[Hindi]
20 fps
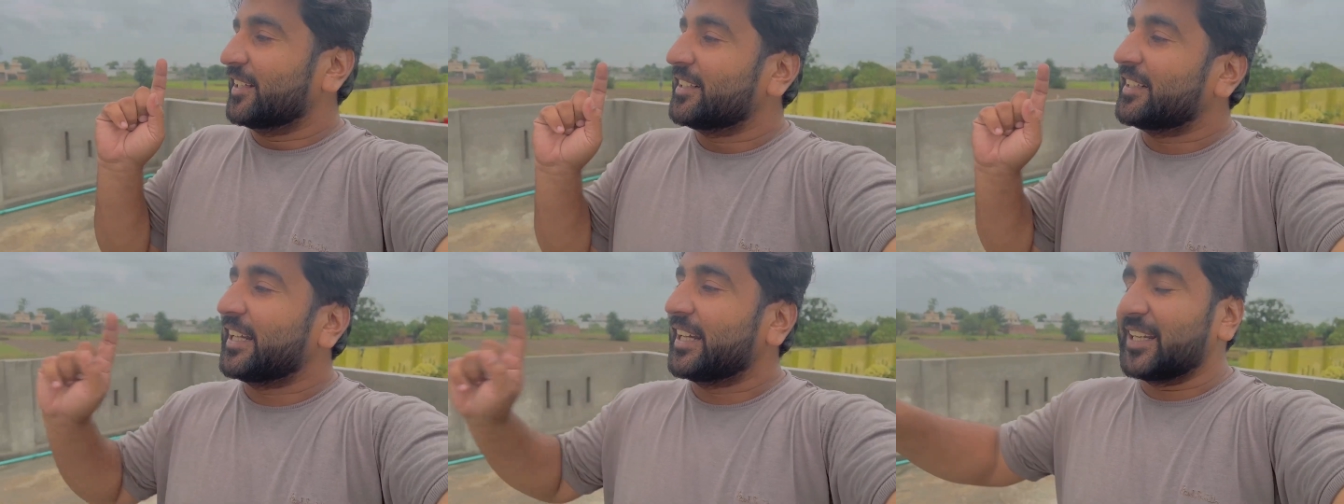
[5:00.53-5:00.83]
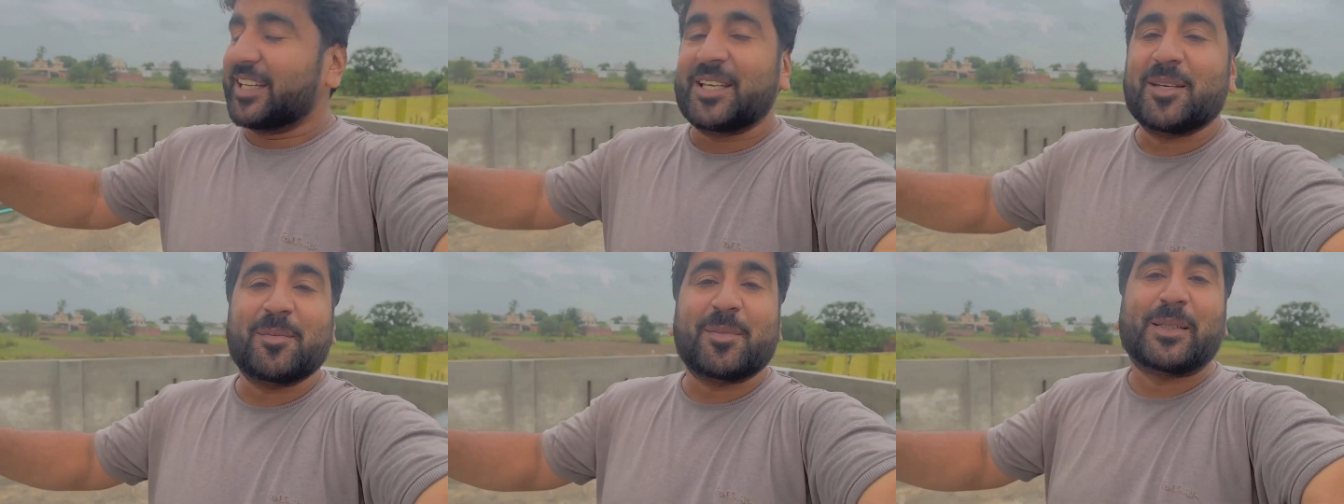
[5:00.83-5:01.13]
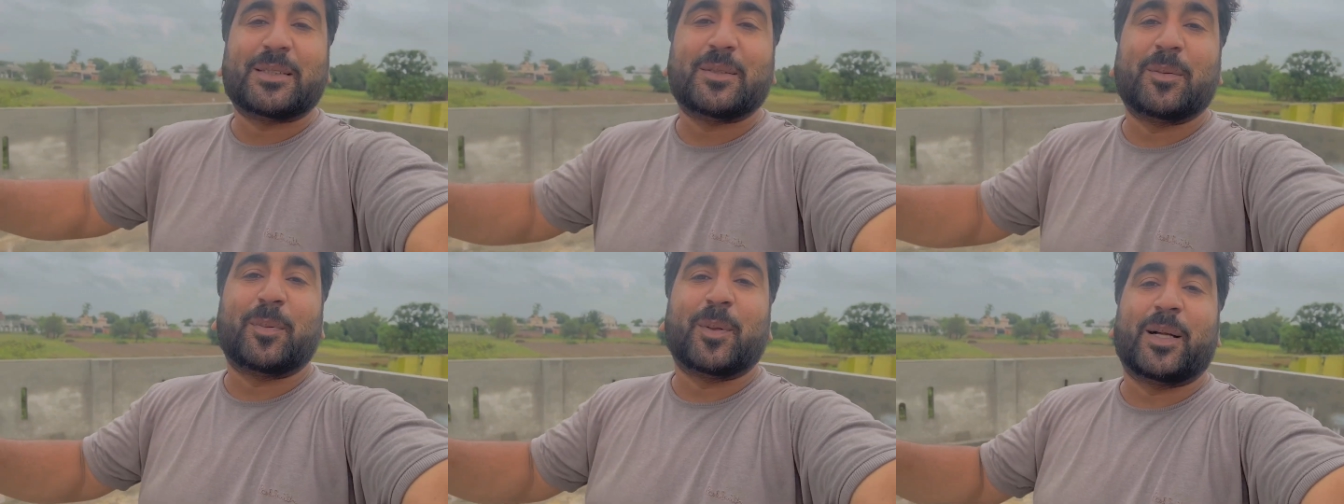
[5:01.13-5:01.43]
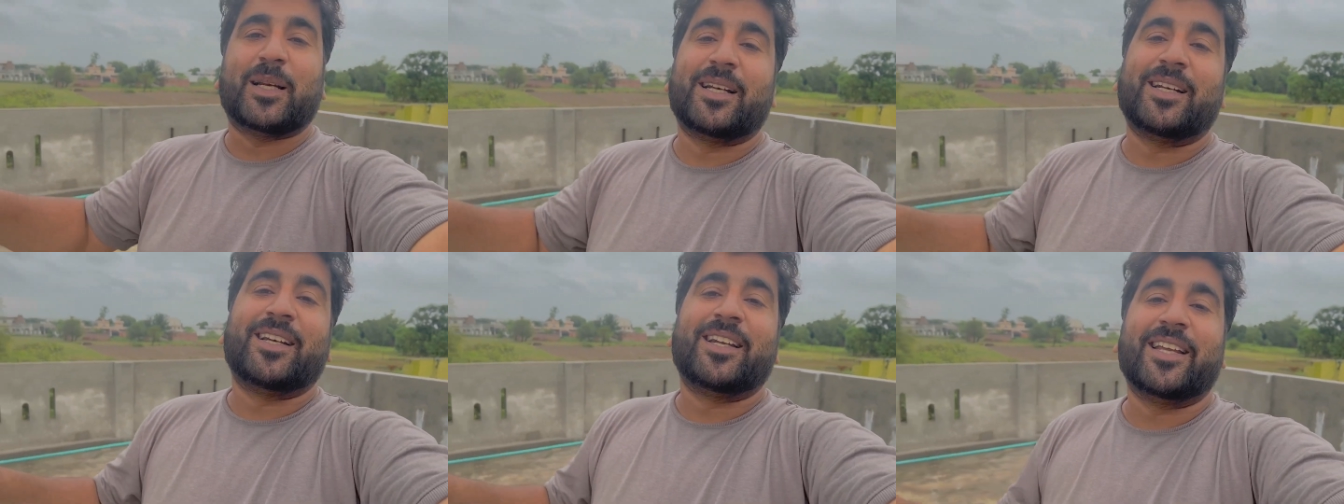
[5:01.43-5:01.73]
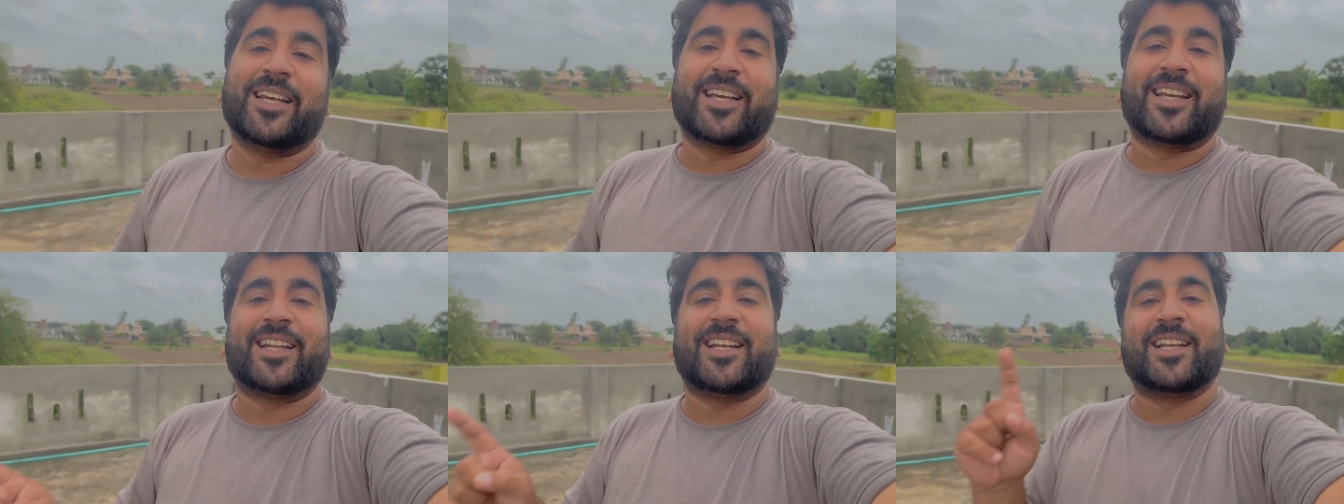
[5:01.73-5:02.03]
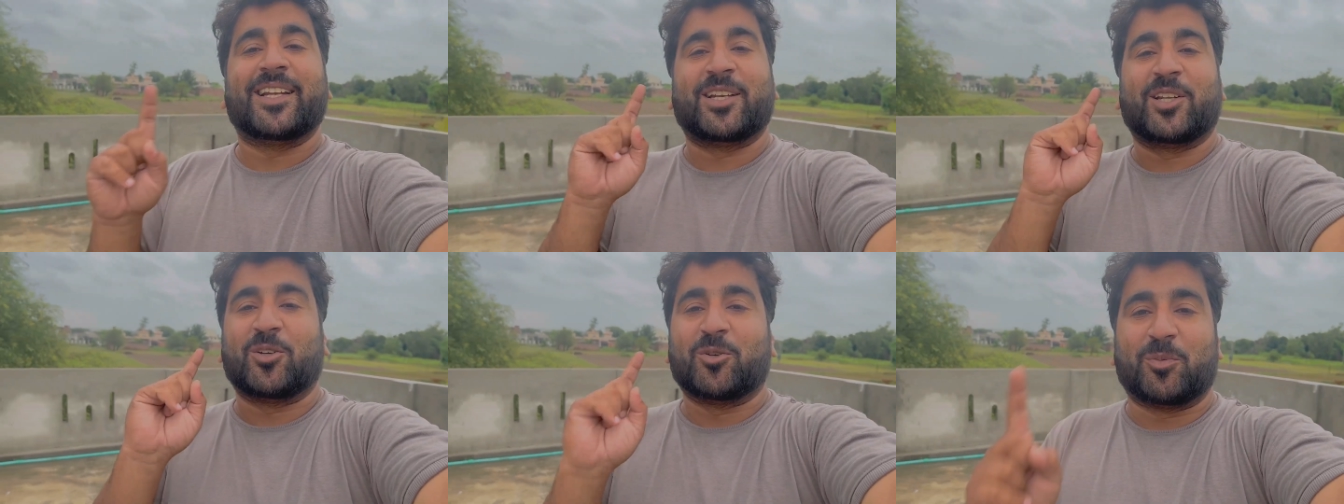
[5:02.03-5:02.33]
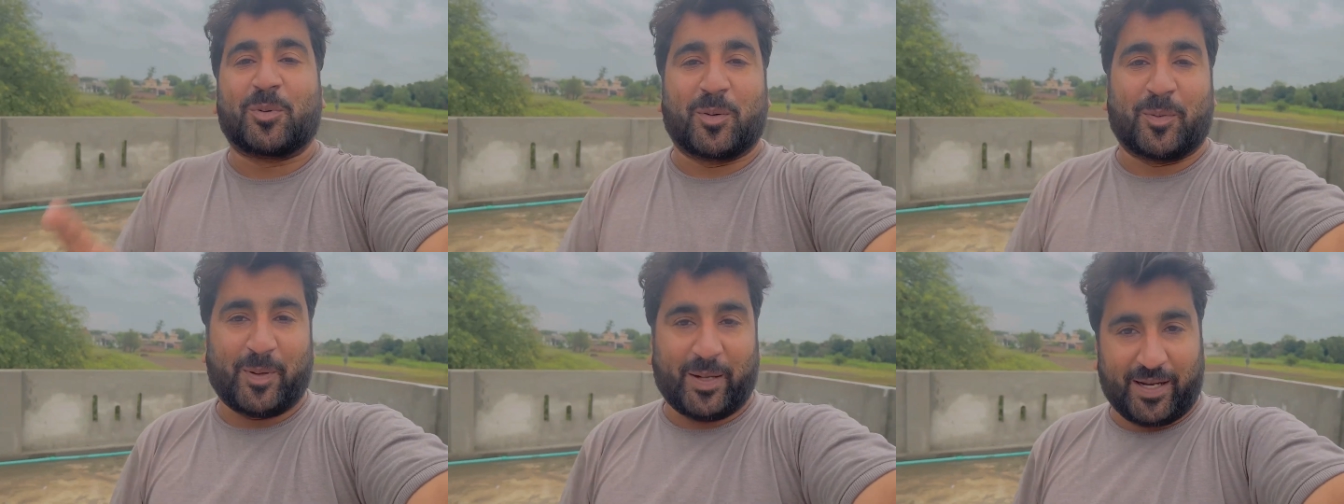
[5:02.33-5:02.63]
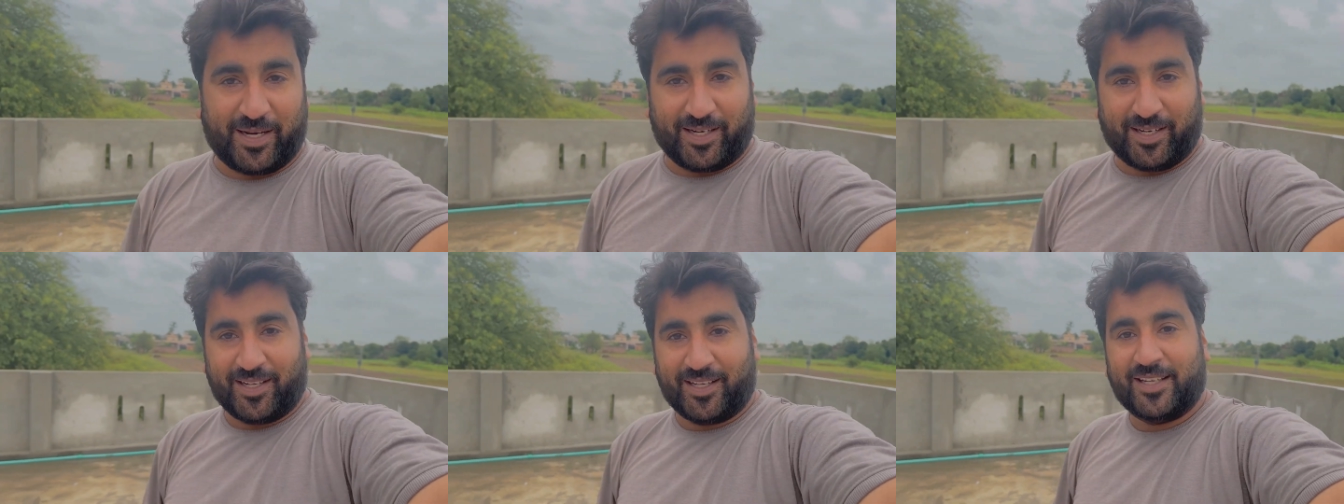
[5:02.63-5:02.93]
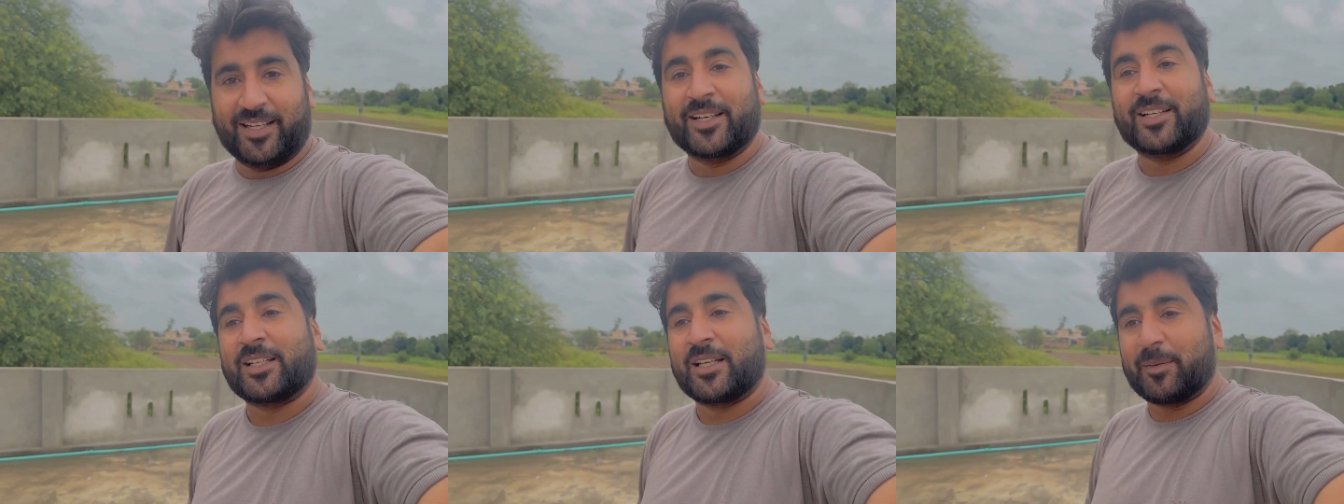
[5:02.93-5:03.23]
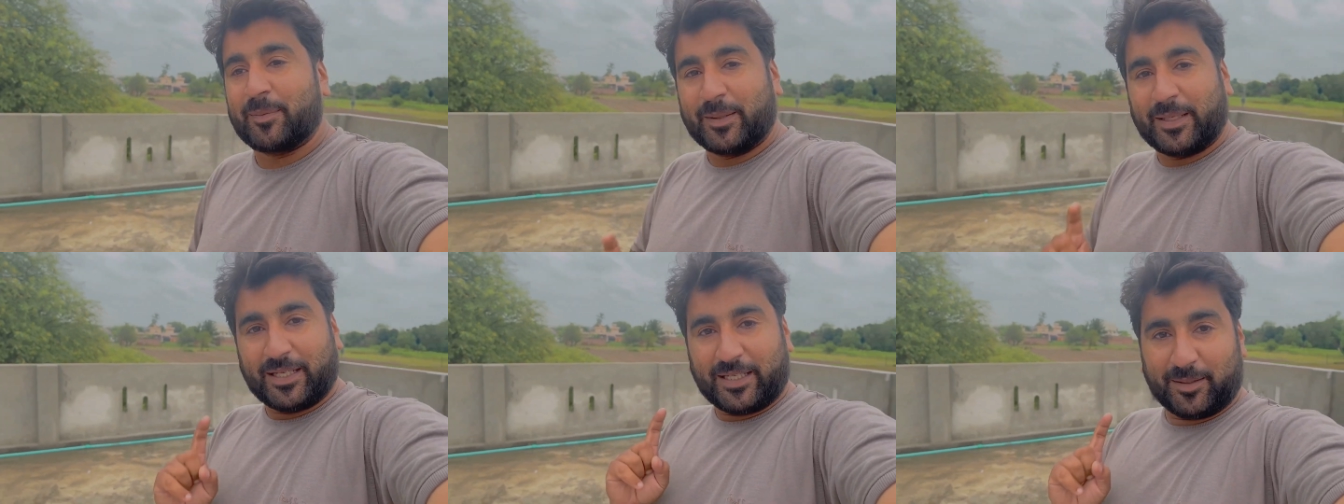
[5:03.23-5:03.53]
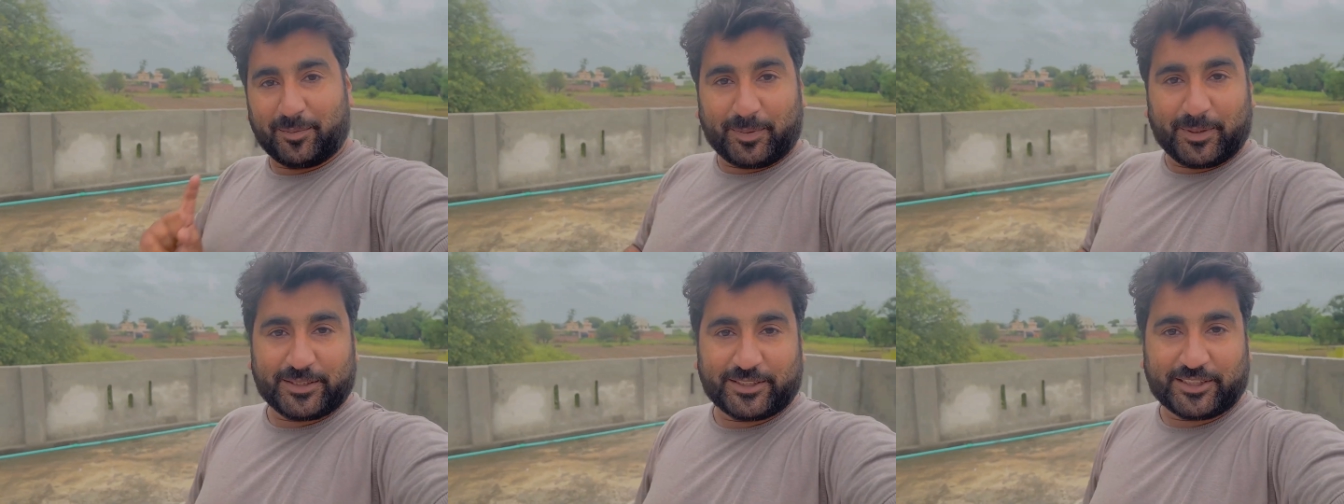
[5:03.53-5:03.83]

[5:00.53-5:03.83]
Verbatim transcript: टैंकी में से पानी लेके ना इनके ऊपर फेंकना है इनके पहले कपड़े